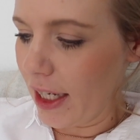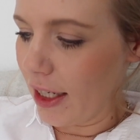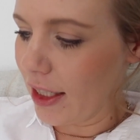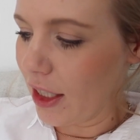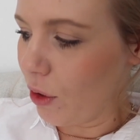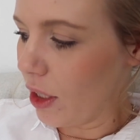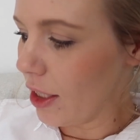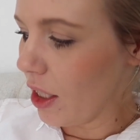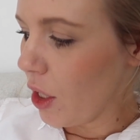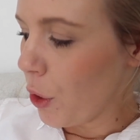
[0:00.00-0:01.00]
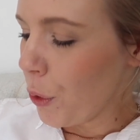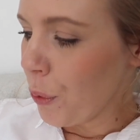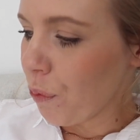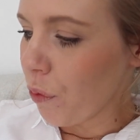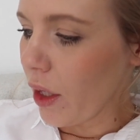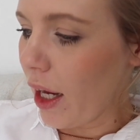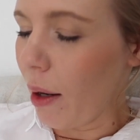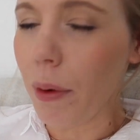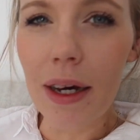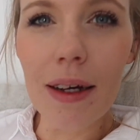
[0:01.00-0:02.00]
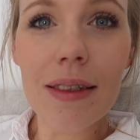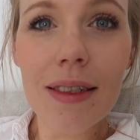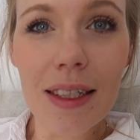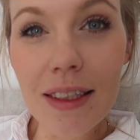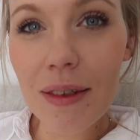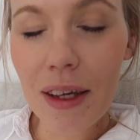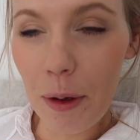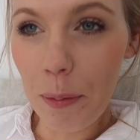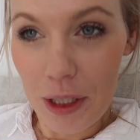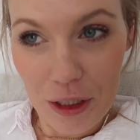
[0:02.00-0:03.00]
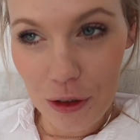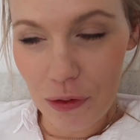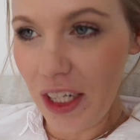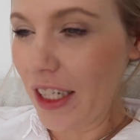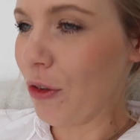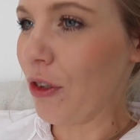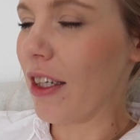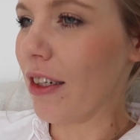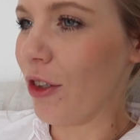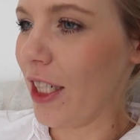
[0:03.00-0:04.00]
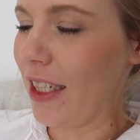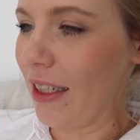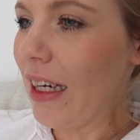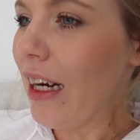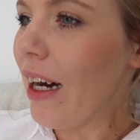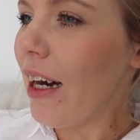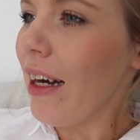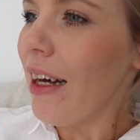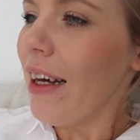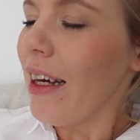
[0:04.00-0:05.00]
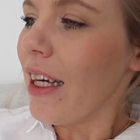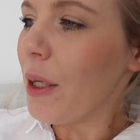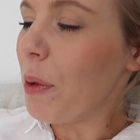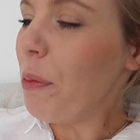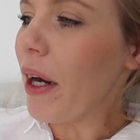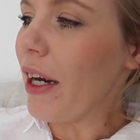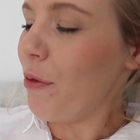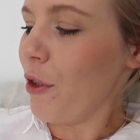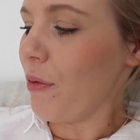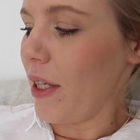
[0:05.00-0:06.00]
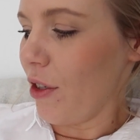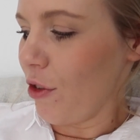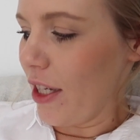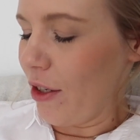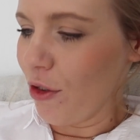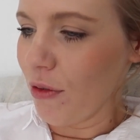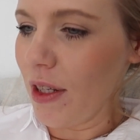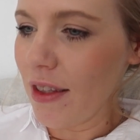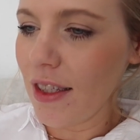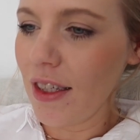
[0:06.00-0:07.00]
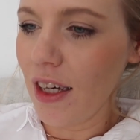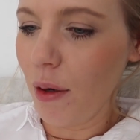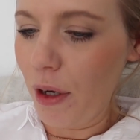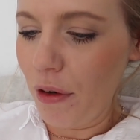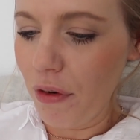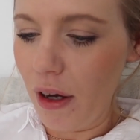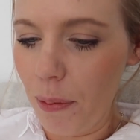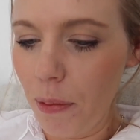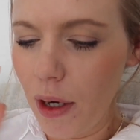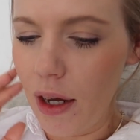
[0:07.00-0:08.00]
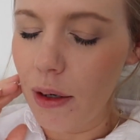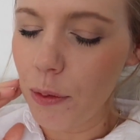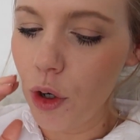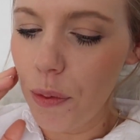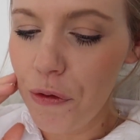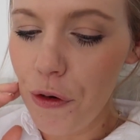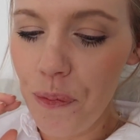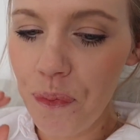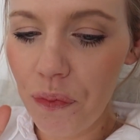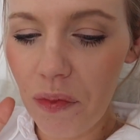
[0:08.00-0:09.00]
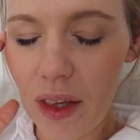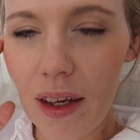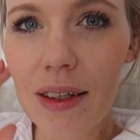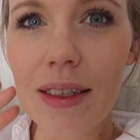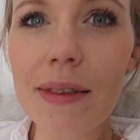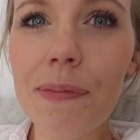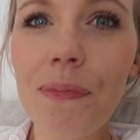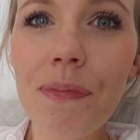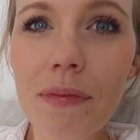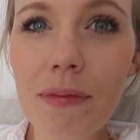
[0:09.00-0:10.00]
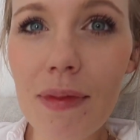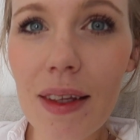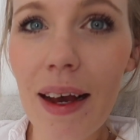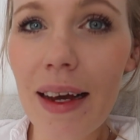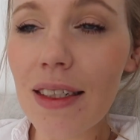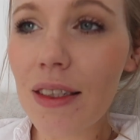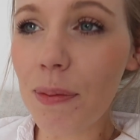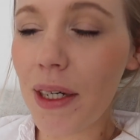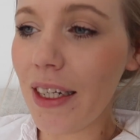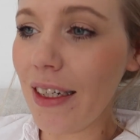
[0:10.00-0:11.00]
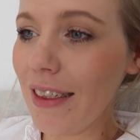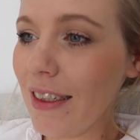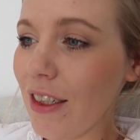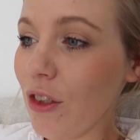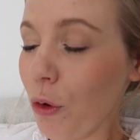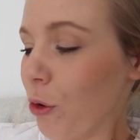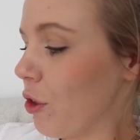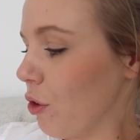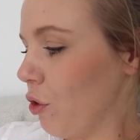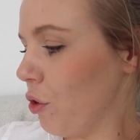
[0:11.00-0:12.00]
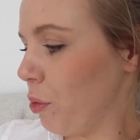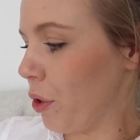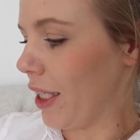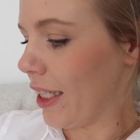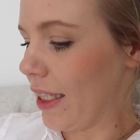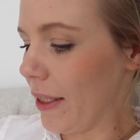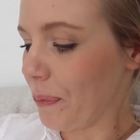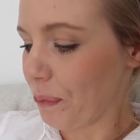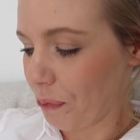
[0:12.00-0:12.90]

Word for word: länger gedauert. Aber jetzt bin ich soweit und sage, okay, ich bin bereit für 2021. Ich habe einen Fahrplan im Kopf. Ähm, eines meiner großen, großen Projekte